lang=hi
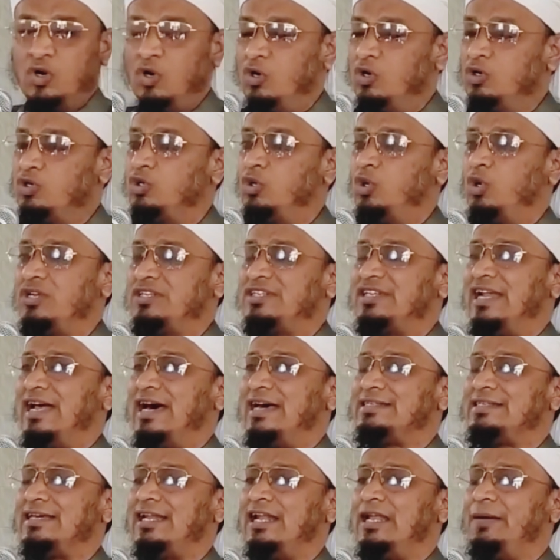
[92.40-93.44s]
हुजूर सल्लल्लाहु
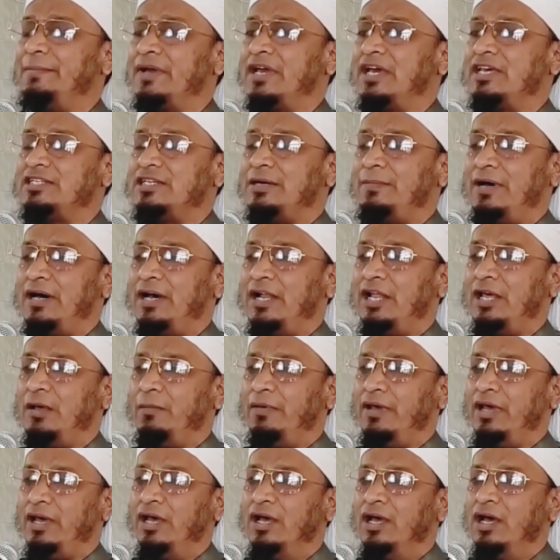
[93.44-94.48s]
अलैहि वसल्लम के ज़माने
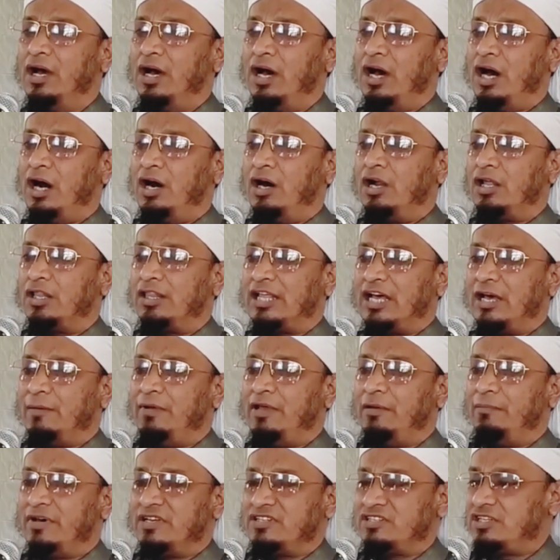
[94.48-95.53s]
में औरतें
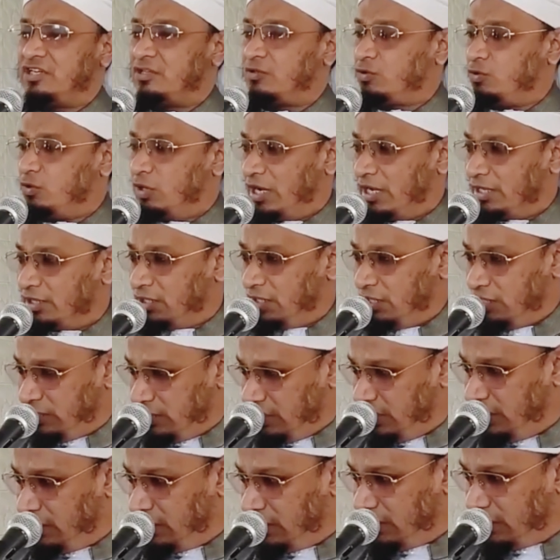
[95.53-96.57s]
भी मस्जिद को आती
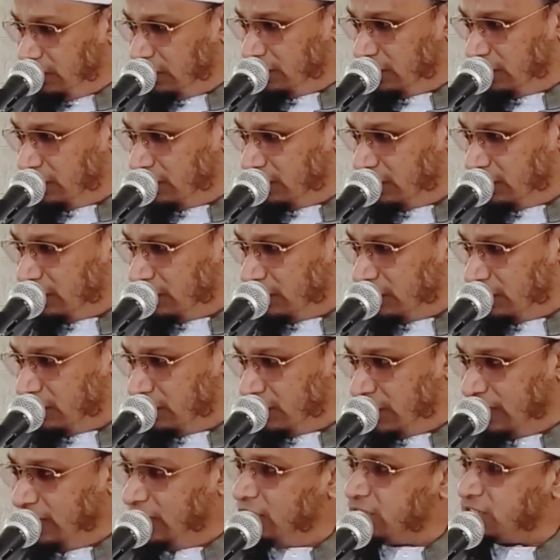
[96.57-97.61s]
थीं
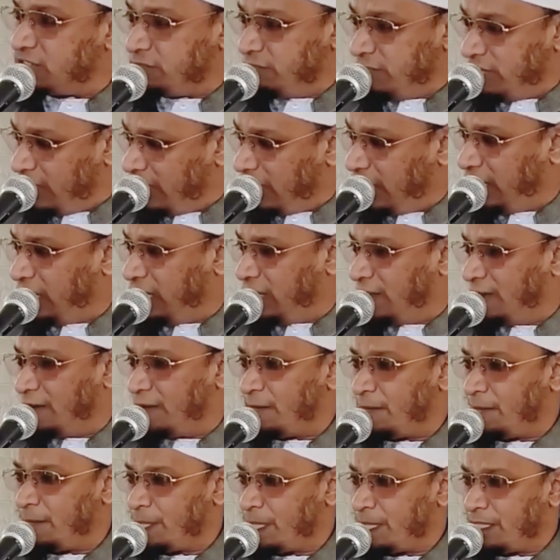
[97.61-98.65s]
हदीस में है
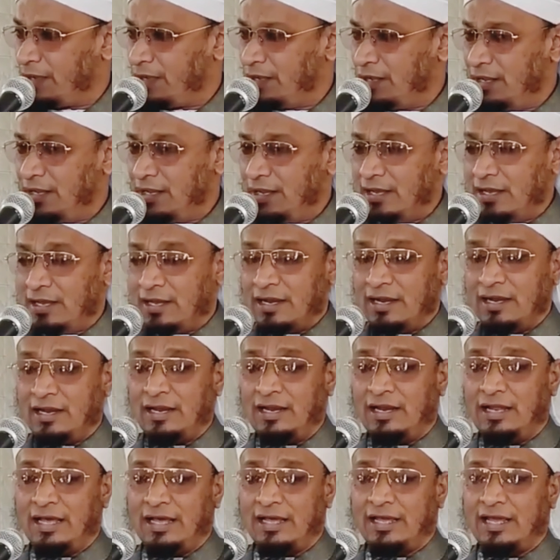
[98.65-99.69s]

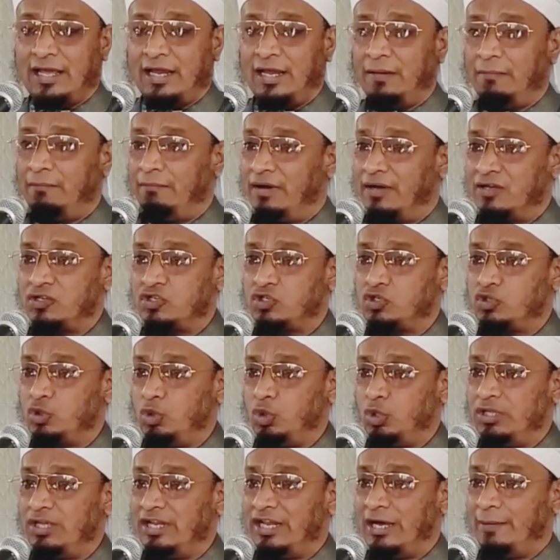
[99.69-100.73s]
लेकिन
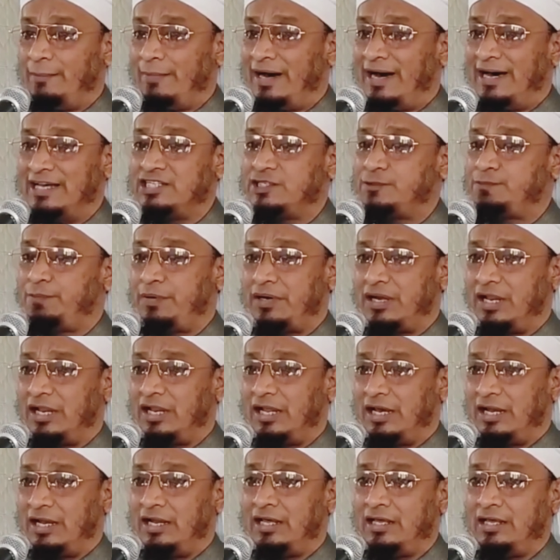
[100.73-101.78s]
मकसूद नमाज
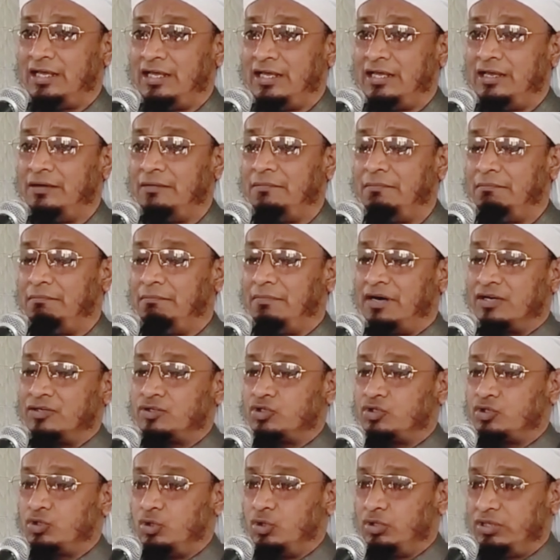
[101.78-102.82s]
पढ़ना नहीं
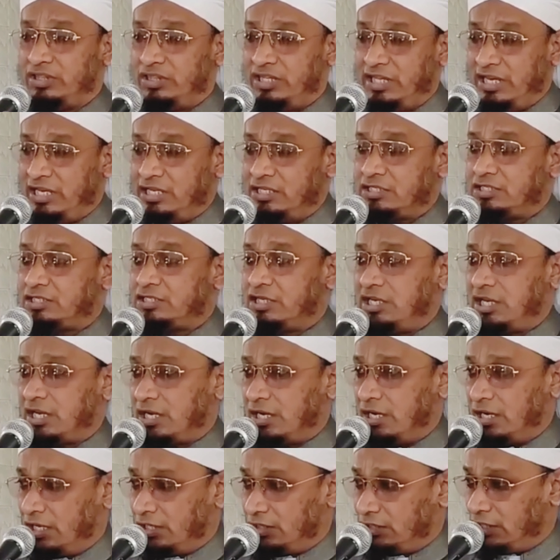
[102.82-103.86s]
मकसूद दीन
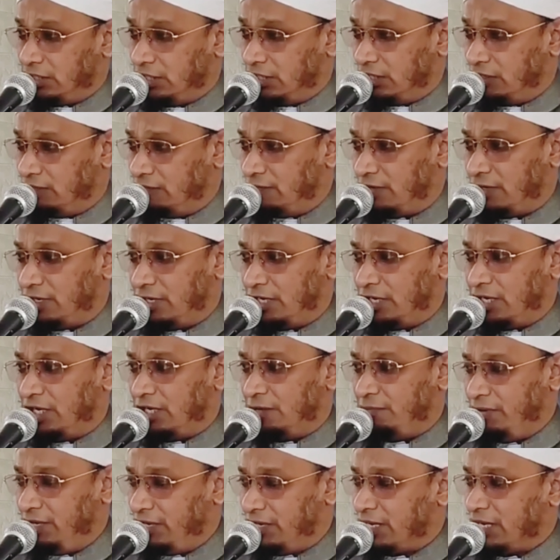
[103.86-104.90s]
सीखना था वरना
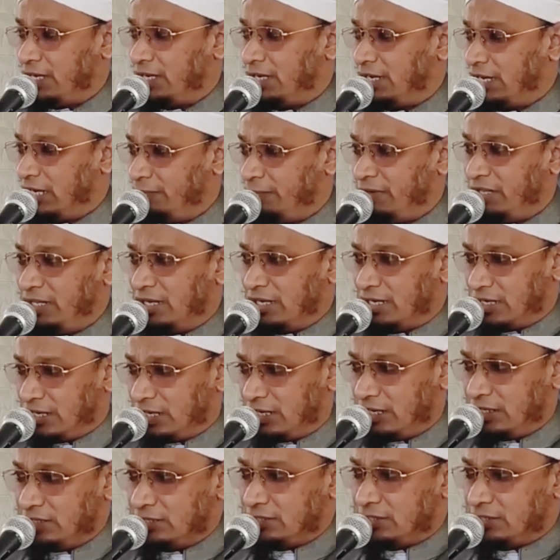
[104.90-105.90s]
नबी क्या घरा में जाकर दीन